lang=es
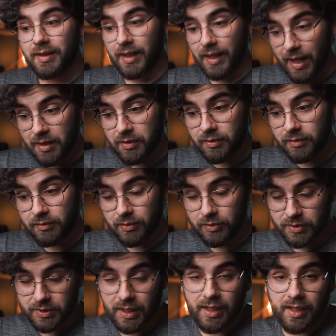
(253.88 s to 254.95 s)
de Canon,
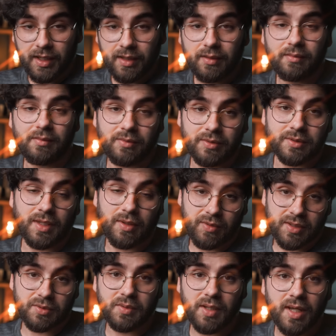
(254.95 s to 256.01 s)
los L, los,
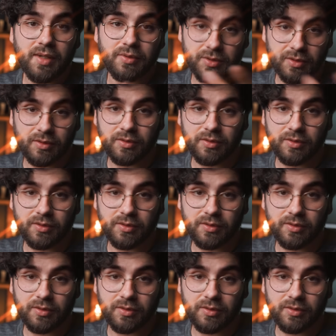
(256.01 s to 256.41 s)
aunque son caros,